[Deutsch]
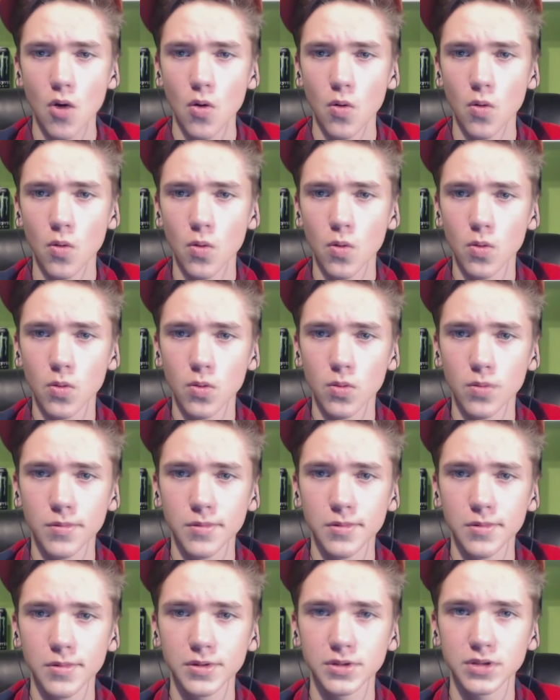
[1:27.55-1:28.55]

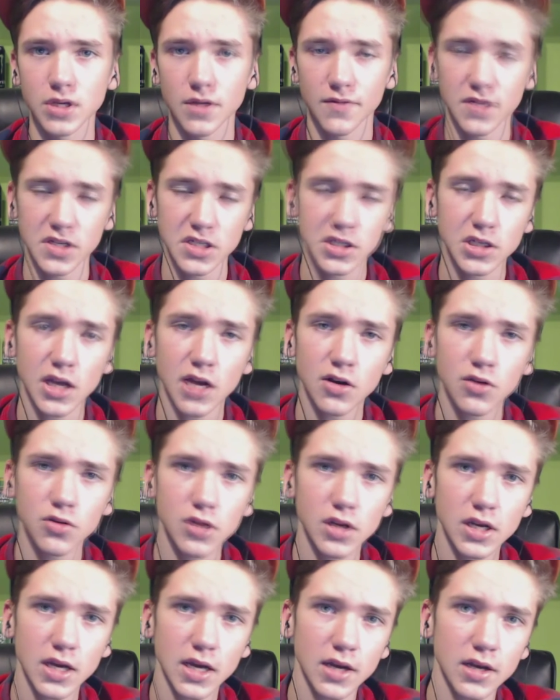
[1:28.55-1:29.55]
Und ja, was ich
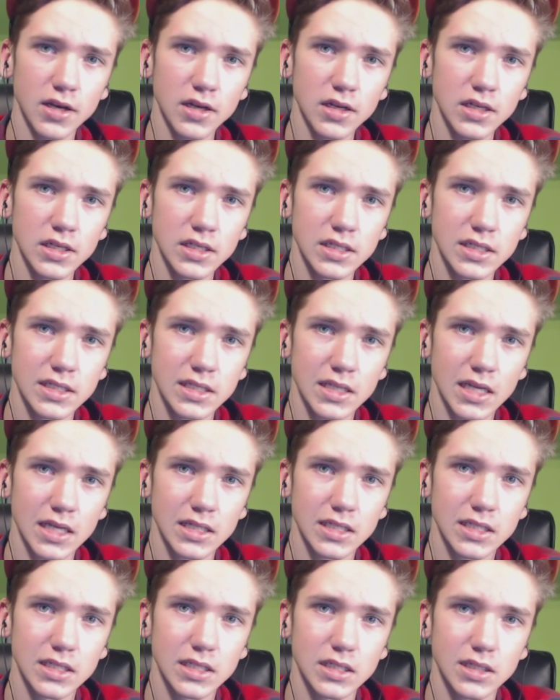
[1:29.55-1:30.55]
ankündigen kann, ist,
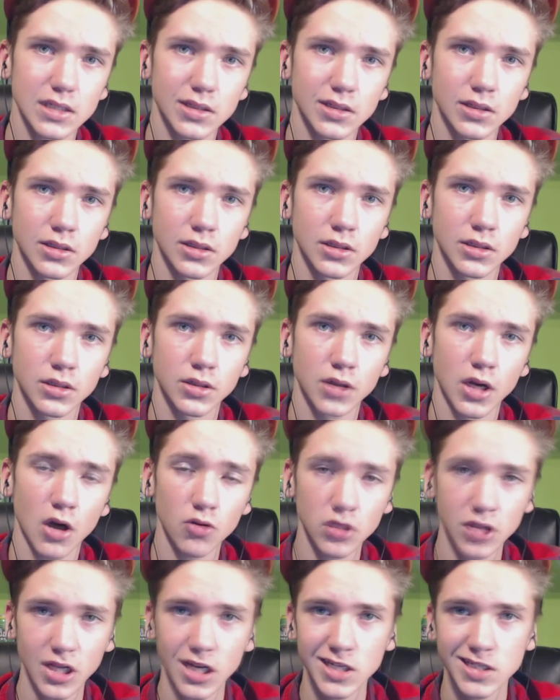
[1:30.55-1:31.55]
dass äh,
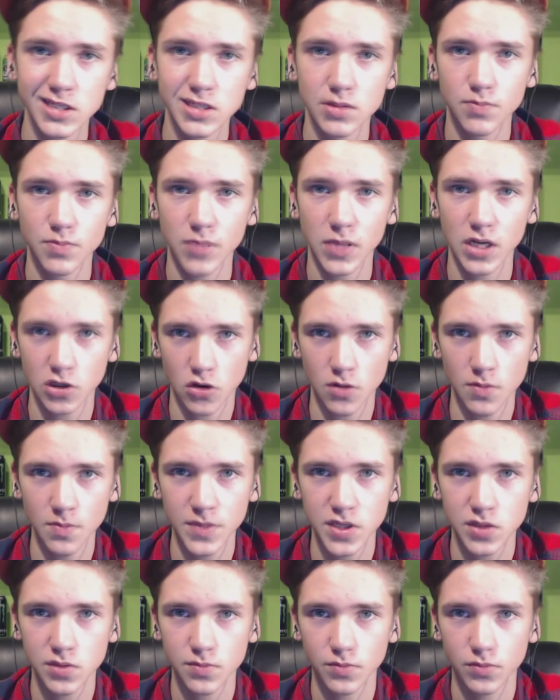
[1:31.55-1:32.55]
Outlast bald
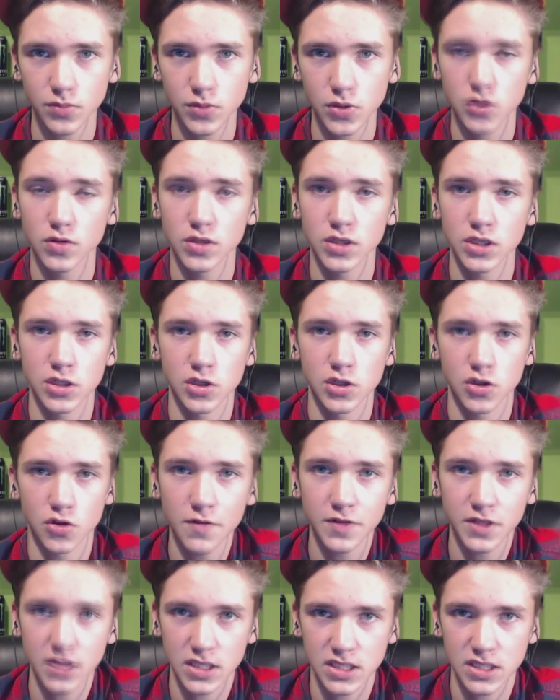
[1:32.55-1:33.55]
kommt. Beziehungsweise ich
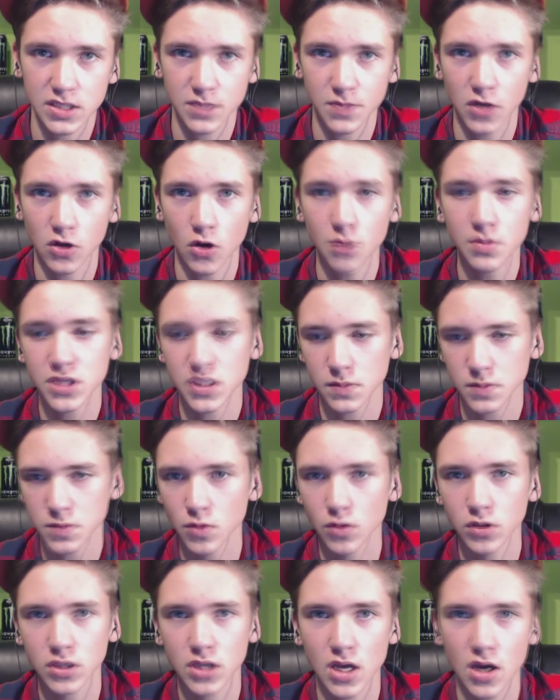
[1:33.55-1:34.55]
hoffe, dass es bald kommt. Ich habe es
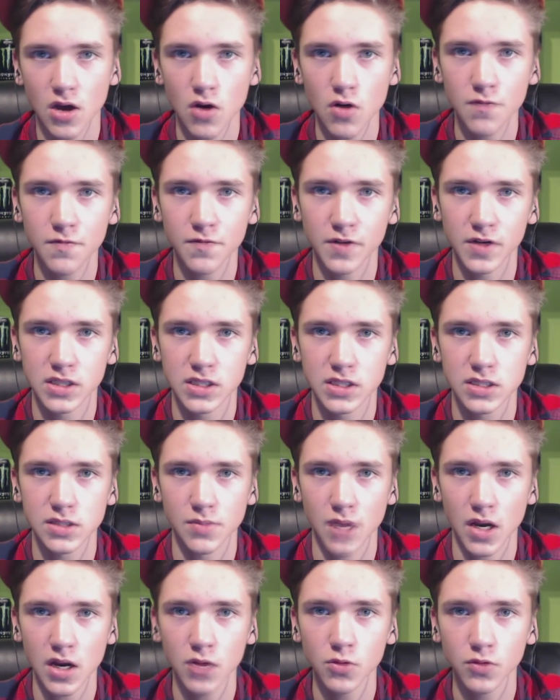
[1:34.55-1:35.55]
mir heute gekauft, weil es im
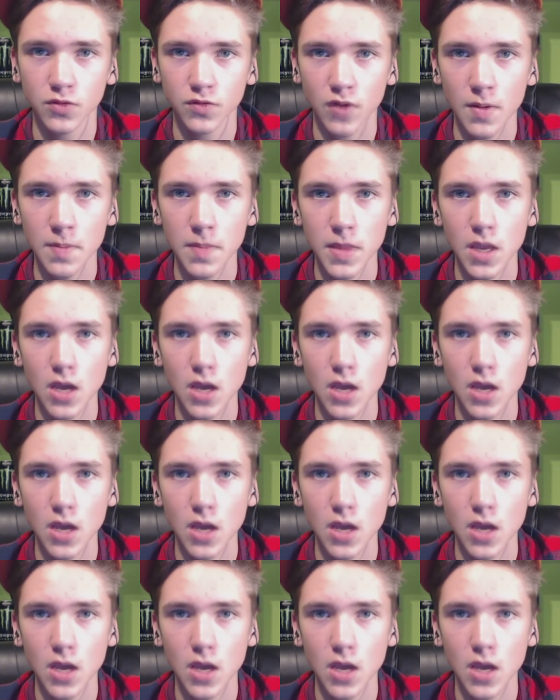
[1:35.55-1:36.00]
Angebot war.